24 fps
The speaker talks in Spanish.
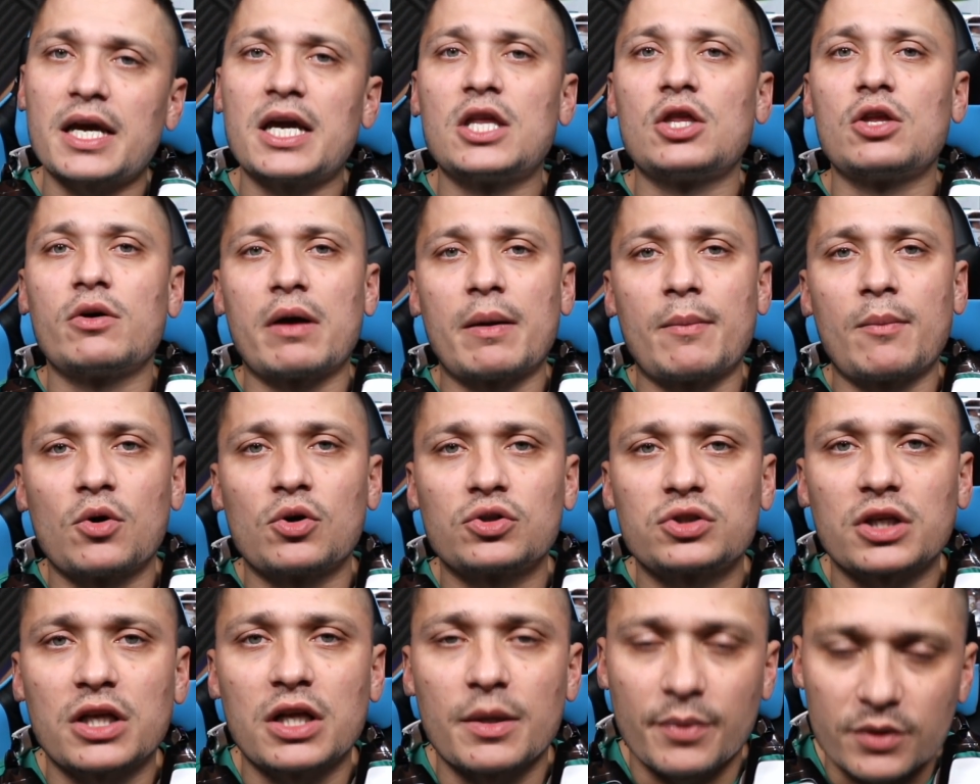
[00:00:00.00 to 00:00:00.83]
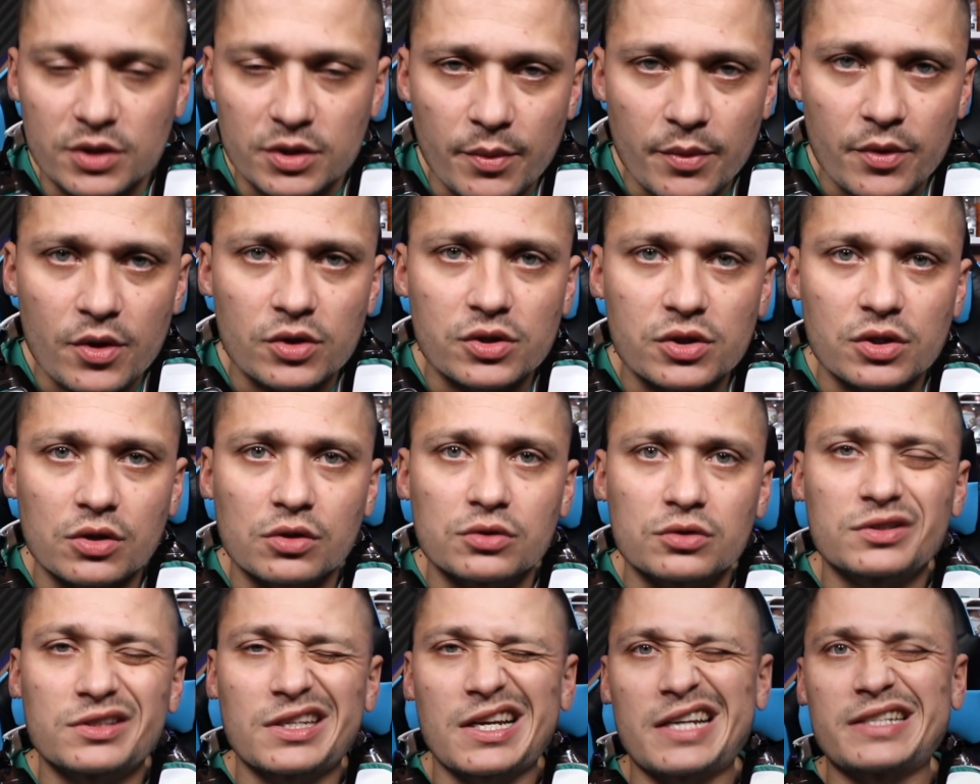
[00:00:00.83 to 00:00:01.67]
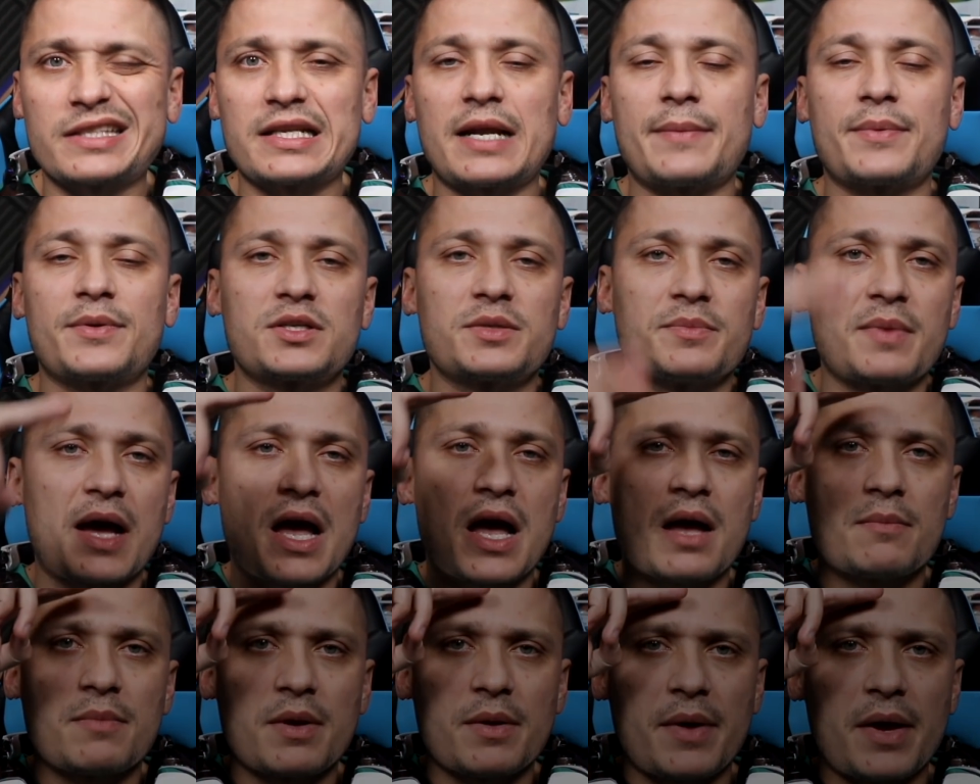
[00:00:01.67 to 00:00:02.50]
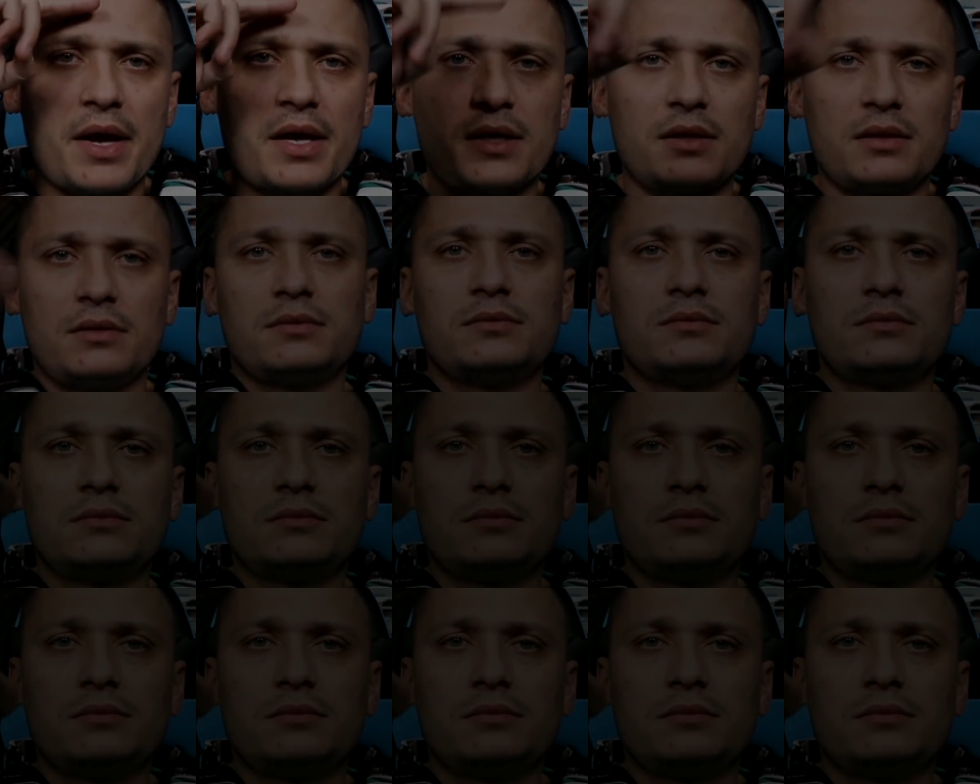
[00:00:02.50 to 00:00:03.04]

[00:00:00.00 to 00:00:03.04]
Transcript: Y nos vemos en el próximo vídeo, chicos. Hasta la próxima. Bye, bye.